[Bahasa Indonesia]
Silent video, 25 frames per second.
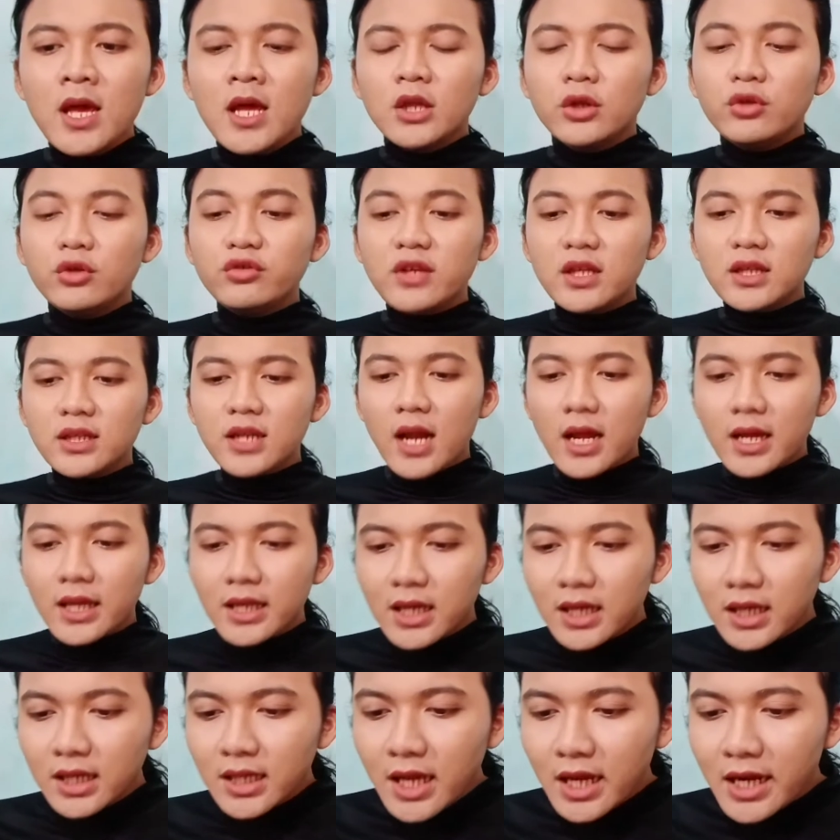Terus yang terakhir
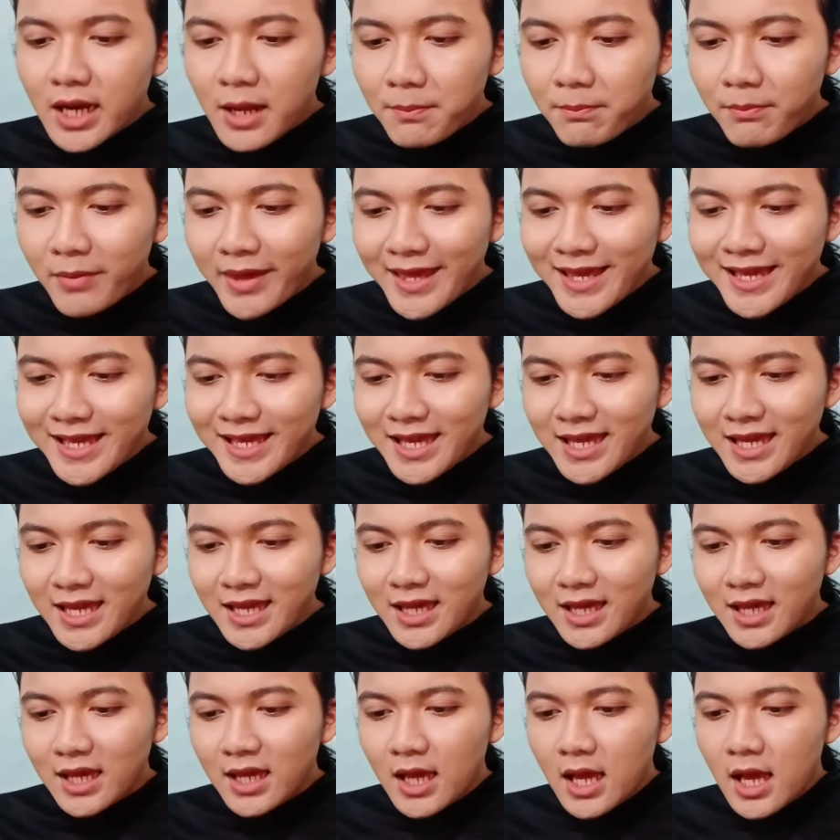ini ada
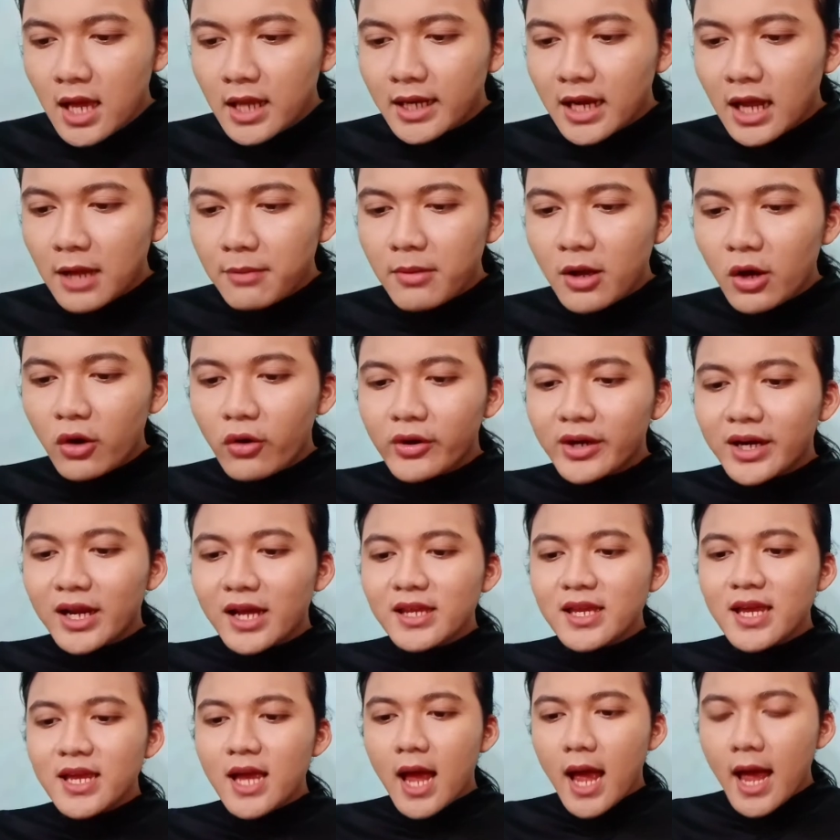Meiki. Nama
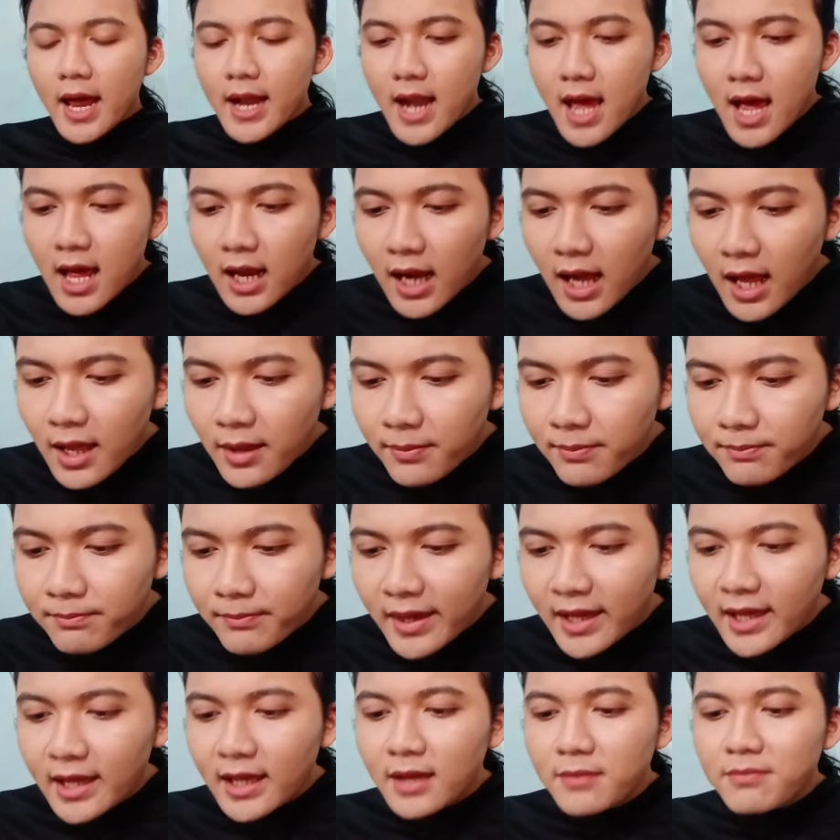Koreanya adalah
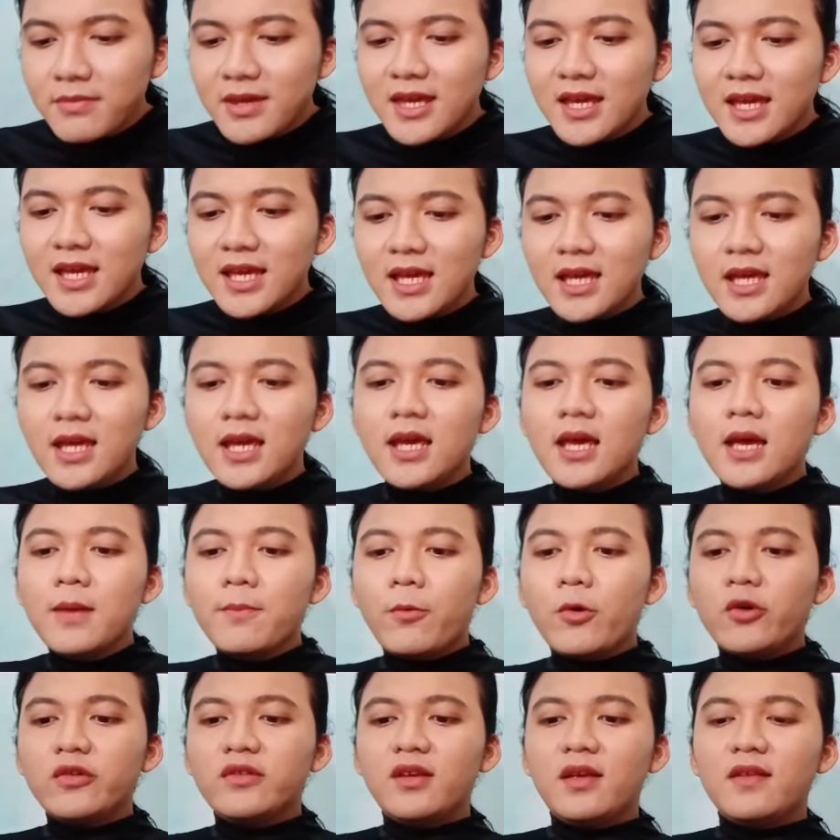Meng Migi.
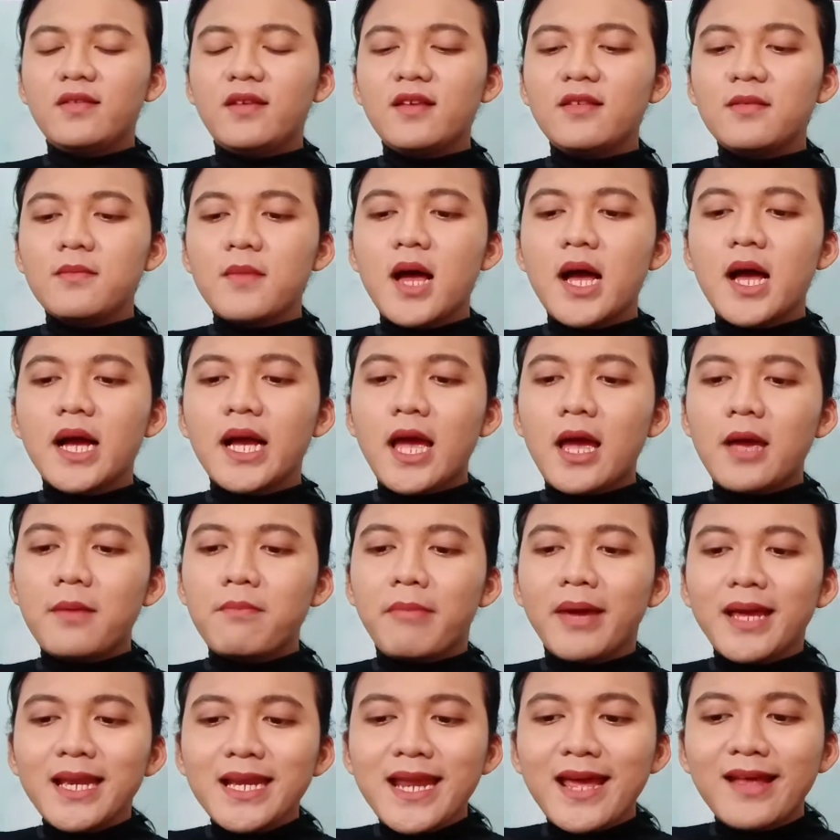Posisi sebagai
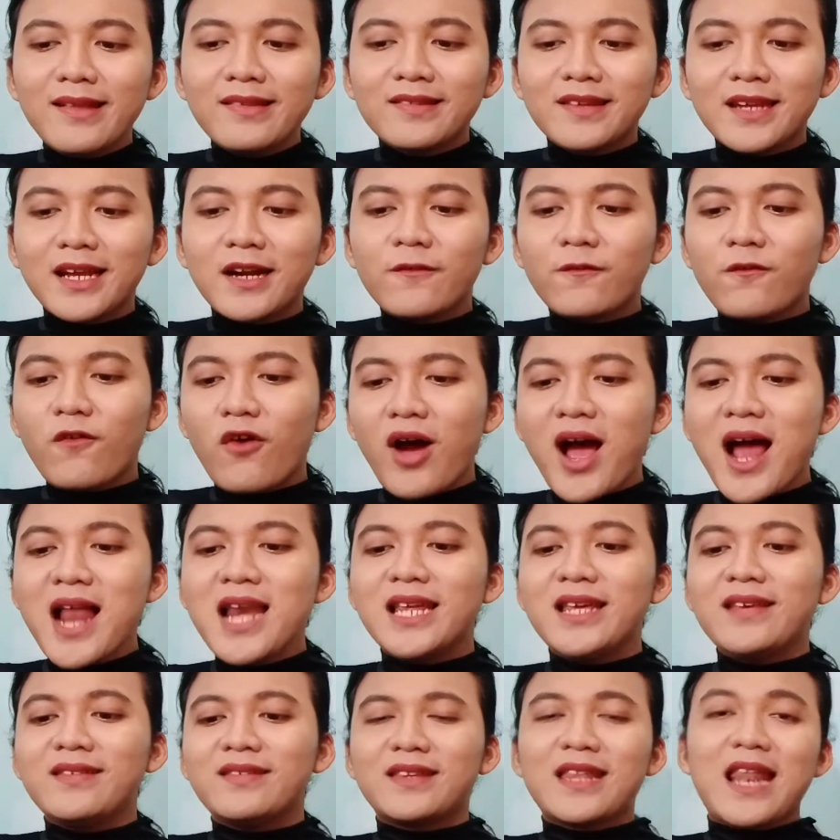main dancer,
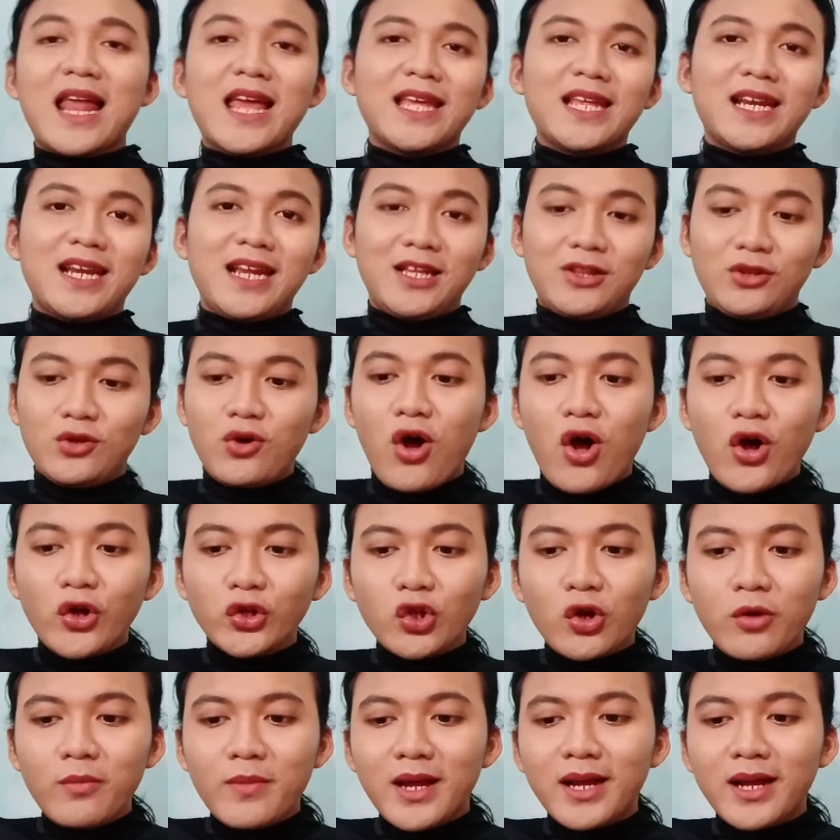vokalis. Lahir itu
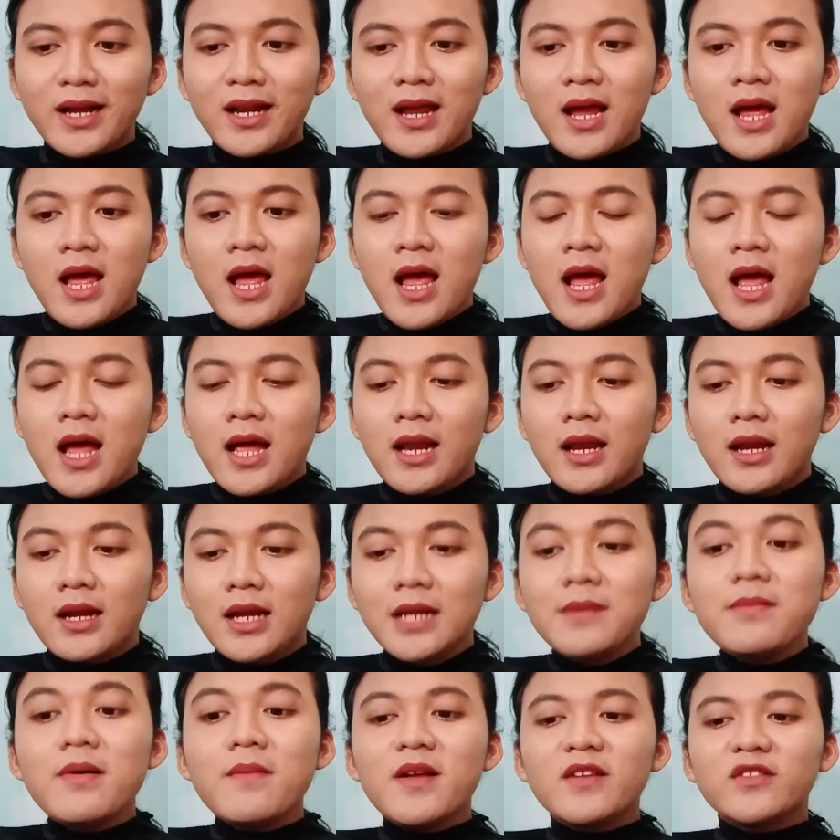Oktober
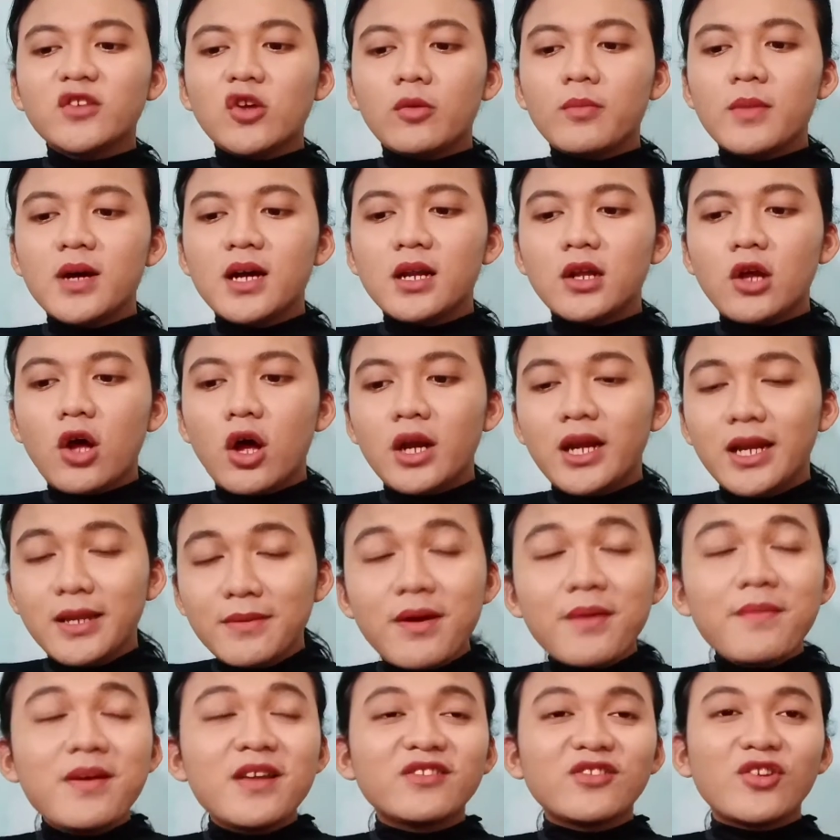15 Oktober 15
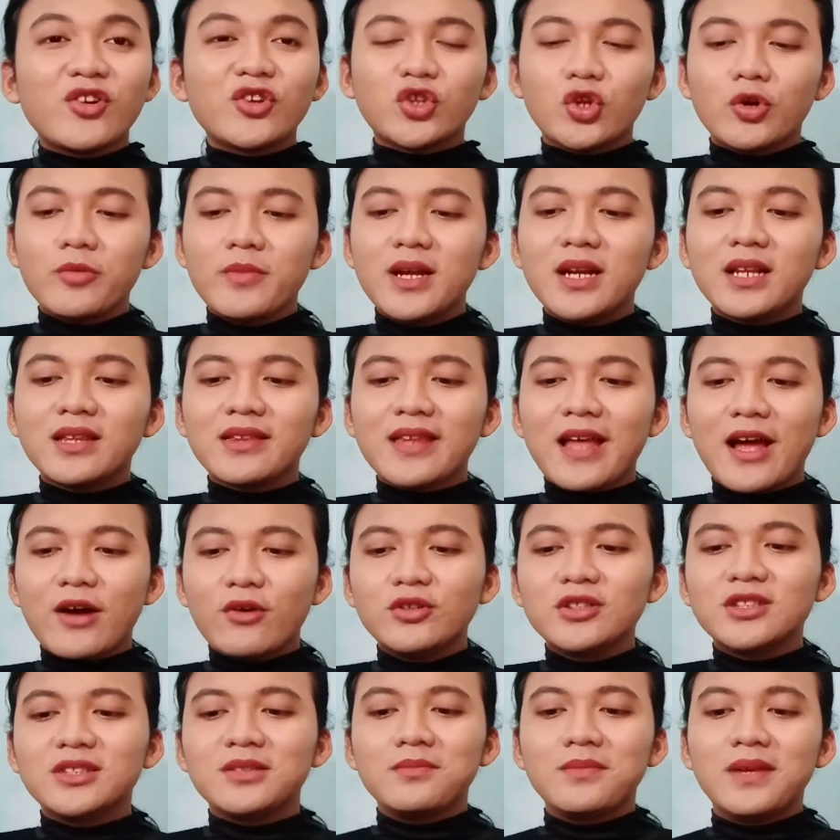Oktober
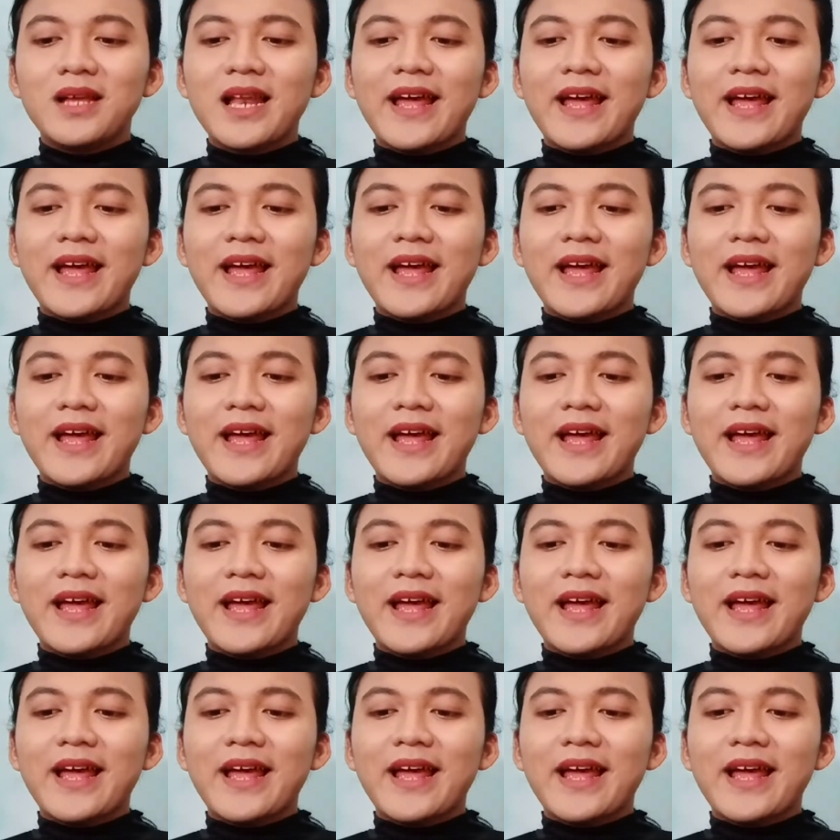tahun 98.